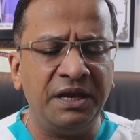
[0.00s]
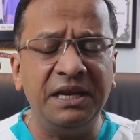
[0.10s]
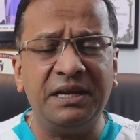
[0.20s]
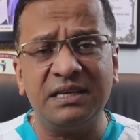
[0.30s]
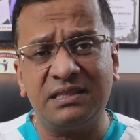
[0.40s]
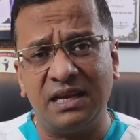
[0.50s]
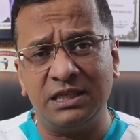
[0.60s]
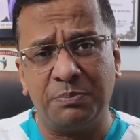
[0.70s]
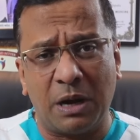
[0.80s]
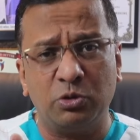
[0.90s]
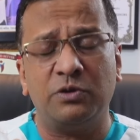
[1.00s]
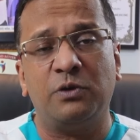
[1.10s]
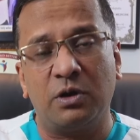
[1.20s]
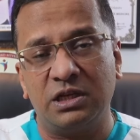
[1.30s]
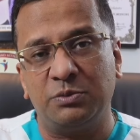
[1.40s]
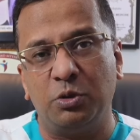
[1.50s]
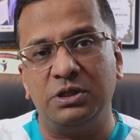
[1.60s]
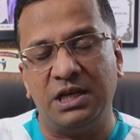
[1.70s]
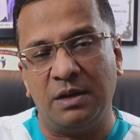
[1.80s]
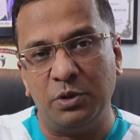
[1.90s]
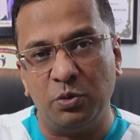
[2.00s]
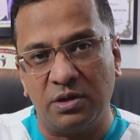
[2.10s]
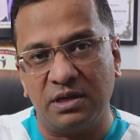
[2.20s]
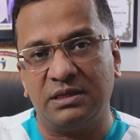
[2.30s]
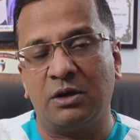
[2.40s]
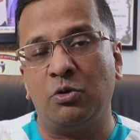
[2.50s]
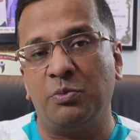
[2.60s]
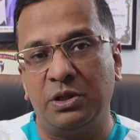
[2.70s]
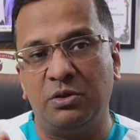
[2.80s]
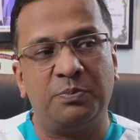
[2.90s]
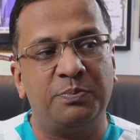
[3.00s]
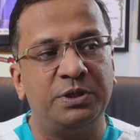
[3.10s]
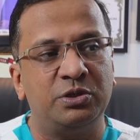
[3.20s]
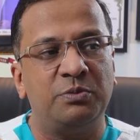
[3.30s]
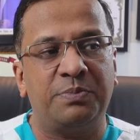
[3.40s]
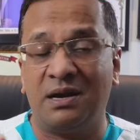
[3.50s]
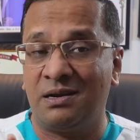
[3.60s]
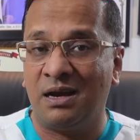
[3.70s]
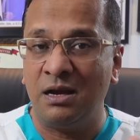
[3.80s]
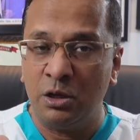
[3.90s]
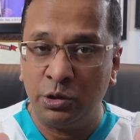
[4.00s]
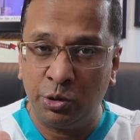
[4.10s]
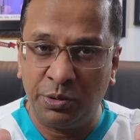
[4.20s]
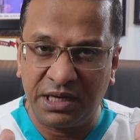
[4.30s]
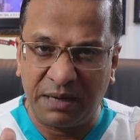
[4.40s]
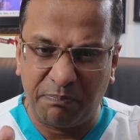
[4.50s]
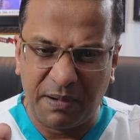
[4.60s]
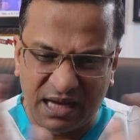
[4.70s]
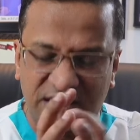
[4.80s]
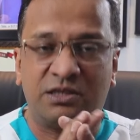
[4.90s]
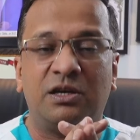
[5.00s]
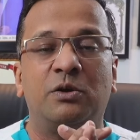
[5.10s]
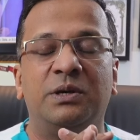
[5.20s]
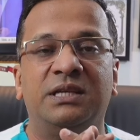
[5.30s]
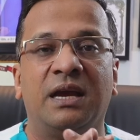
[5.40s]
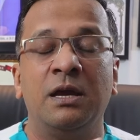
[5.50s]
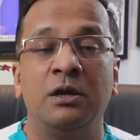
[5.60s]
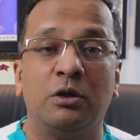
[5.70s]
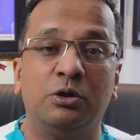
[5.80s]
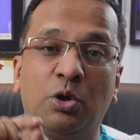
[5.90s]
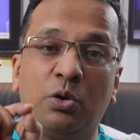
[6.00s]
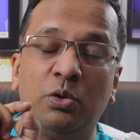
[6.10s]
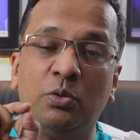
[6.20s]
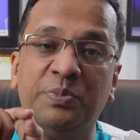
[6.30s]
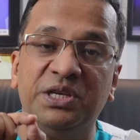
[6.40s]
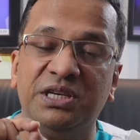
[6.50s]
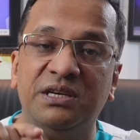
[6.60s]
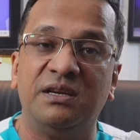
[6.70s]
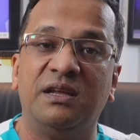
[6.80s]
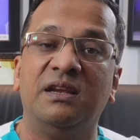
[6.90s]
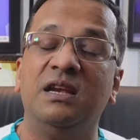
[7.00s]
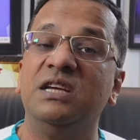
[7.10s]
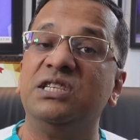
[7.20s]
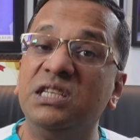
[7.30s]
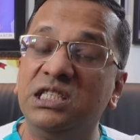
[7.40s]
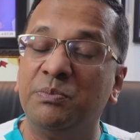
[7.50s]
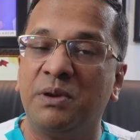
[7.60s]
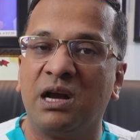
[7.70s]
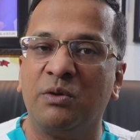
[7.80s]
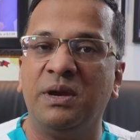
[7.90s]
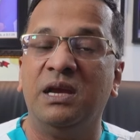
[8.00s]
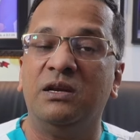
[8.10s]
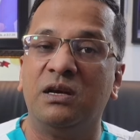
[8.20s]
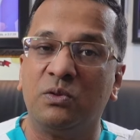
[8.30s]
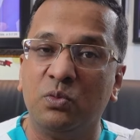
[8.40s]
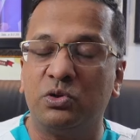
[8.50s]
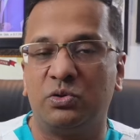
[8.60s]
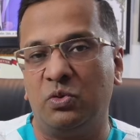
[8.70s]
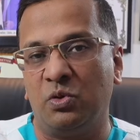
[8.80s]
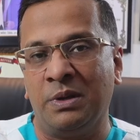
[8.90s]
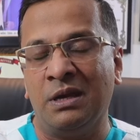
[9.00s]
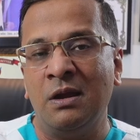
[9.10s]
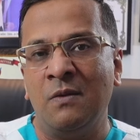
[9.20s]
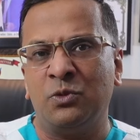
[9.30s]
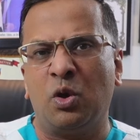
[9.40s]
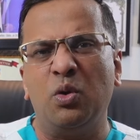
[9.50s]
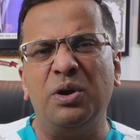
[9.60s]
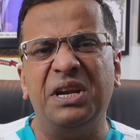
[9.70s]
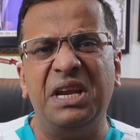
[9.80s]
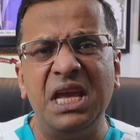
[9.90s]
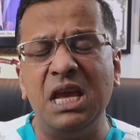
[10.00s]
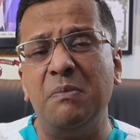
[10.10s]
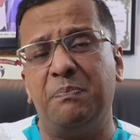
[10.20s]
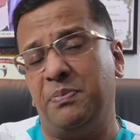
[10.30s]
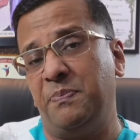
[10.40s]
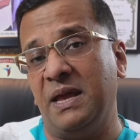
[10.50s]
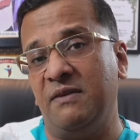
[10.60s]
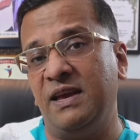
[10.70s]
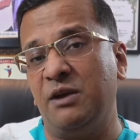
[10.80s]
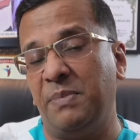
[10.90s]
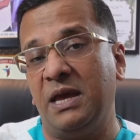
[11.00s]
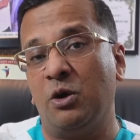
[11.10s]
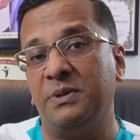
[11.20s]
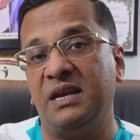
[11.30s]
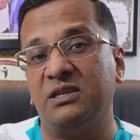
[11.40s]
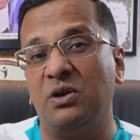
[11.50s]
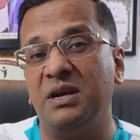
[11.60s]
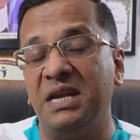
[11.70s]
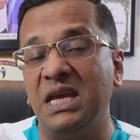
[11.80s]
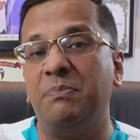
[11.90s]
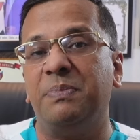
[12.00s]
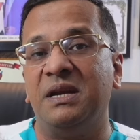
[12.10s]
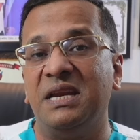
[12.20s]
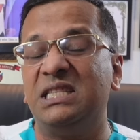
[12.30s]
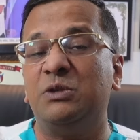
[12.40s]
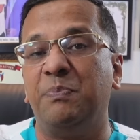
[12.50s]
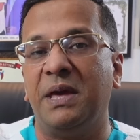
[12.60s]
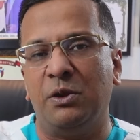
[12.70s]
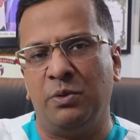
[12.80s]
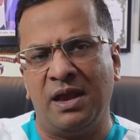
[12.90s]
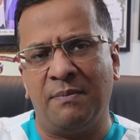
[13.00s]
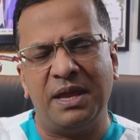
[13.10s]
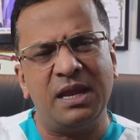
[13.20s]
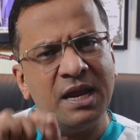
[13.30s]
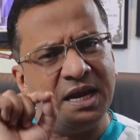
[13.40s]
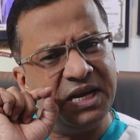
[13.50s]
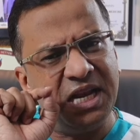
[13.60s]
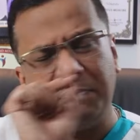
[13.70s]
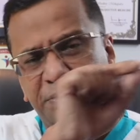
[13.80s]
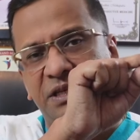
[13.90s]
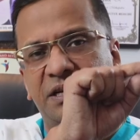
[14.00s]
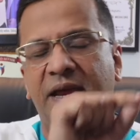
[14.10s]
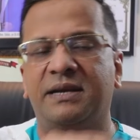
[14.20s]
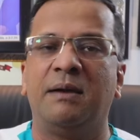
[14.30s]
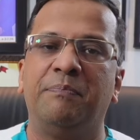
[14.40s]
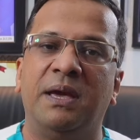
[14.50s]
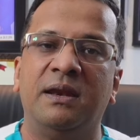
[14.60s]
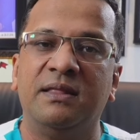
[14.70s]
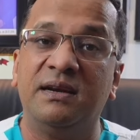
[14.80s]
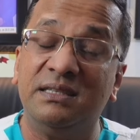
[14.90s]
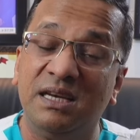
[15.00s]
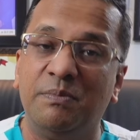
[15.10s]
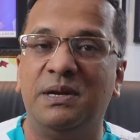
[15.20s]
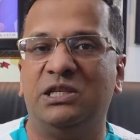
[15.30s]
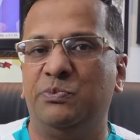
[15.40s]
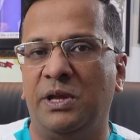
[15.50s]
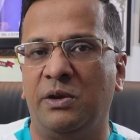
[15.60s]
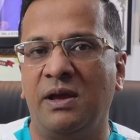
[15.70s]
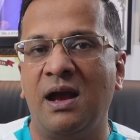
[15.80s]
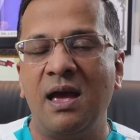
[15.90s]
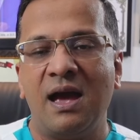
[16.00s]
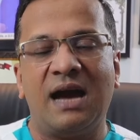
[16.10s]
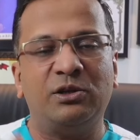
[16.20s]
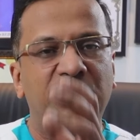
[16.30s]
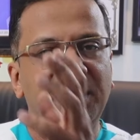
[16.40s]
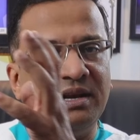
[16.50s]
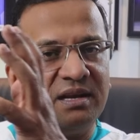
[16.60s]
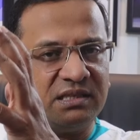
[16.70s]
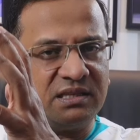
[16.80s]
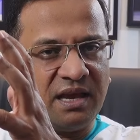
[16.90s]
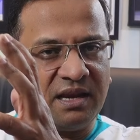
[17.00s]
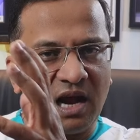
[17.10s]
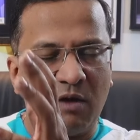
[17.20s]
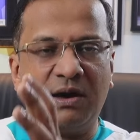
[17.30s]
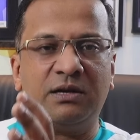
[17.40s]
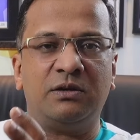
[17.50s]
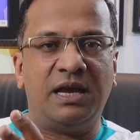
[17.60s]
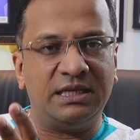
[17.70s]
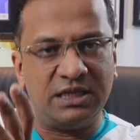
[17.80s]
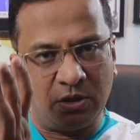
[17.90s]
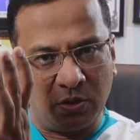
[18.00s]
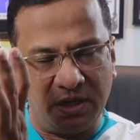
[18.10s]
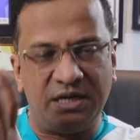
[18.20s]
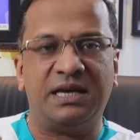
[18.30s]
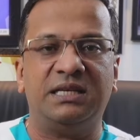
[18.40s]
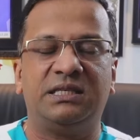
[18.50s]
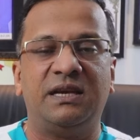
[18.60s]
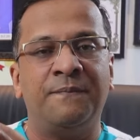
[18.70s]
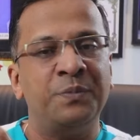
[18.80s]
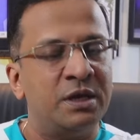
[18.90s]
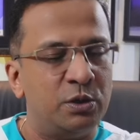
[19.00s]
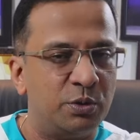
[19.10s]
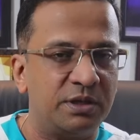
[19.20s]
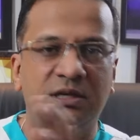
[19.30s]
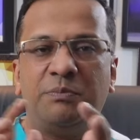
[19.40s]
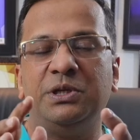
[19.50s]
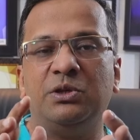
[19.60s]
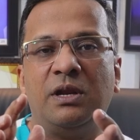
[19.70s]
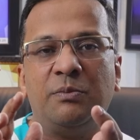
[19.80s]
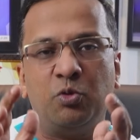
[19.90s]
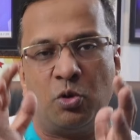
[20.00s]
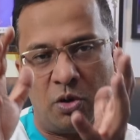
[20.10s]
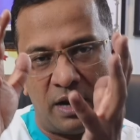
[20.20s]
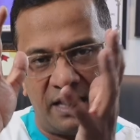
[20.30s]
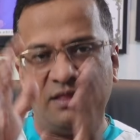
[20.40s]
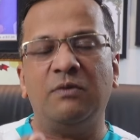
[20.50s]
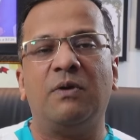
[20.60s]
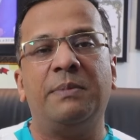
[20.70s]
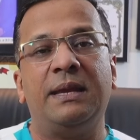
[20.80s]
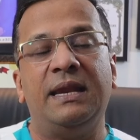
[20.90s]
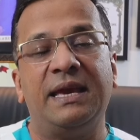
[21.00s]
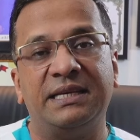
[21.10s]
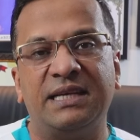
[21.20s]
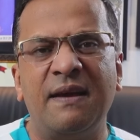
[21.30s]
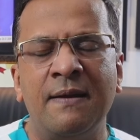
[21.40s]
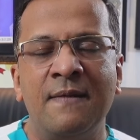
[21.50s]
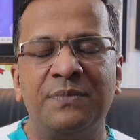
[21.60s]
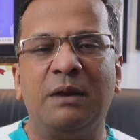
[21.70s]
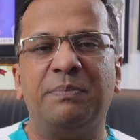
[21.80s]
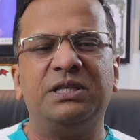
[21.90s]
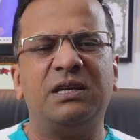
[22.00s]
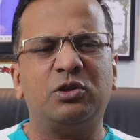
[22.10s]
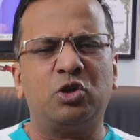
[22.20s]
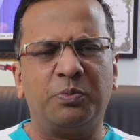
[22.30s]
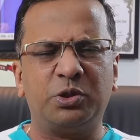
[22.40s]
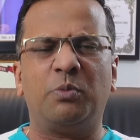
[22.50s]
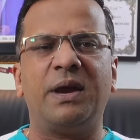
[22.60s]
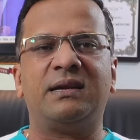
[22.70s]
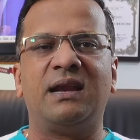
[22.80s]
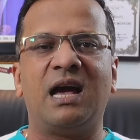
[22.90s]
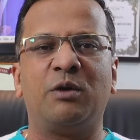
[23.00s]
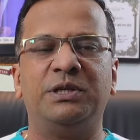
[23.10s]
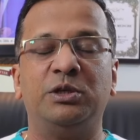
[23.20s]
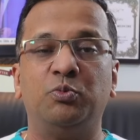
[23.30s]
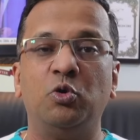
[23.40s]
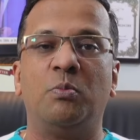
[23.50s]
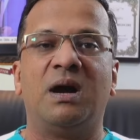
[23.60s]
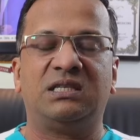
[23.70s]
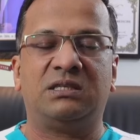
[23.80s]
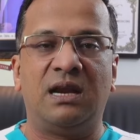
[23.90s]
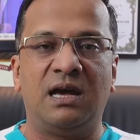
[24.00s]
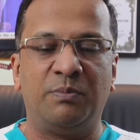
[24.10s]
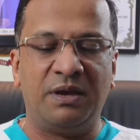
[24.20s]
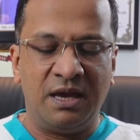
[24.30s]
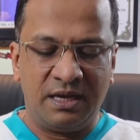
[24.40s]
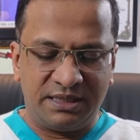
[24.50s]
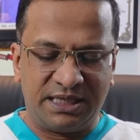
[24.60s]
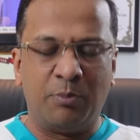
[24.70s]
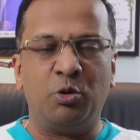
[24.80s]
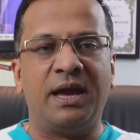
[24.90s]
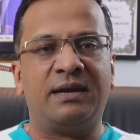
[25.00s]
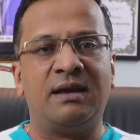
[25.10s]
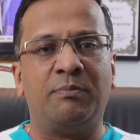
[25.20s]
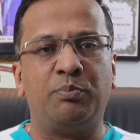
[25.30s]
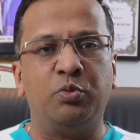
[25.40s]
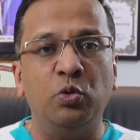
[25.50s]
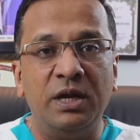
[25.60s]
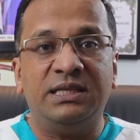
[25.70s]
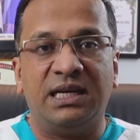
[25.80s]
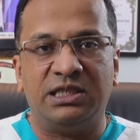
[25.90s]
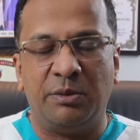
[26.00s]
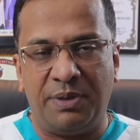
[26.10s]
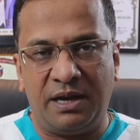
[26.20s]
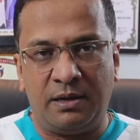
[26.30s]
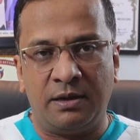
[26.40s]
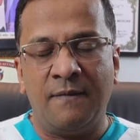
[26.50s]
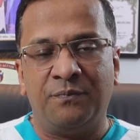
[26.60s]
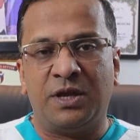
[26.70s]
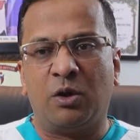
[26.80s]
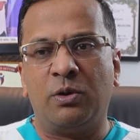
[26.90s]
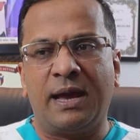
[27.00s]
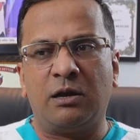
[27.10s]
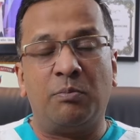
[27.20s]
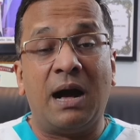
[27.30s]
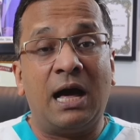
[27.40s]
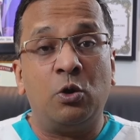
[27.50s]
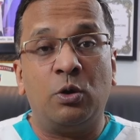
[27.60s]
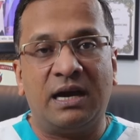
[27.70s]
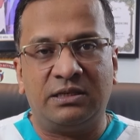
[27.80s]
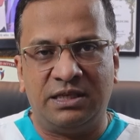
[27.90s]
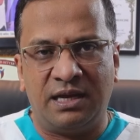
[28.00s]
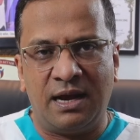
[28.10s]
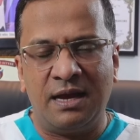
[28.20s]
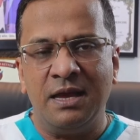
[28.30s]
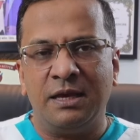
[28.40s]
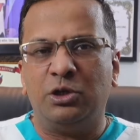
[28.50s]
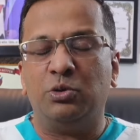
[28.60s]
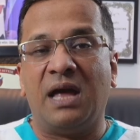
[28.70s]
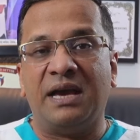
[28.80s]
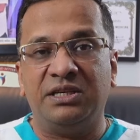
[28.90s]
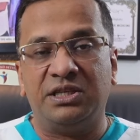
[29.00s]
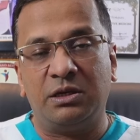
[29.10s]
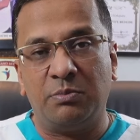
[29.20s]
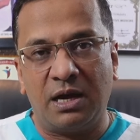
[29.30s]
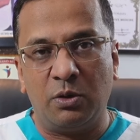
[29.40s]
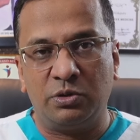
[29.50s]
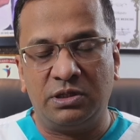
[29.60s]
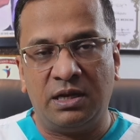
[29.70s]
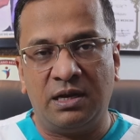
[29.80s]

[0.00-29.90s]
ইন্টেস্টাইন যে পাউচ অফ ডগলাস বলছিলাম ইউট্রেস আর ওর ভিতর পিছন পার্টটা যদি ওটা প্লাস্টার্ড হয়ে যায় তাহলে যখন ও পেশেন্ট রিলেশনশিপ রাখবে ইন্টারকোর্স করবে তখন ডিপ পেলভিক পেন হবে দ্যাট ইজ কল ডিপ ডিসপেরোনিয়া মানে ডিপ সিটেড একটা পেন দ্যাট ইজ ডিপ ডিসপেরোনিয়া আর যদি ইন্টেস্টাইন খাওয়ার এই যে নলিটা এসে ইউট্রেসের পিছনের পুরো লেংদিভাবে লেগে যায় তাহলে পেশেন্টের সবসময় একটা লাগবে যে পুরো মাছটা লাগবে যেমন একটা ফুলে যাচ্ছে পেট যখন একটা ভালো লাগছে না কিছু ডাইজেশন ভালো হচ্ছে না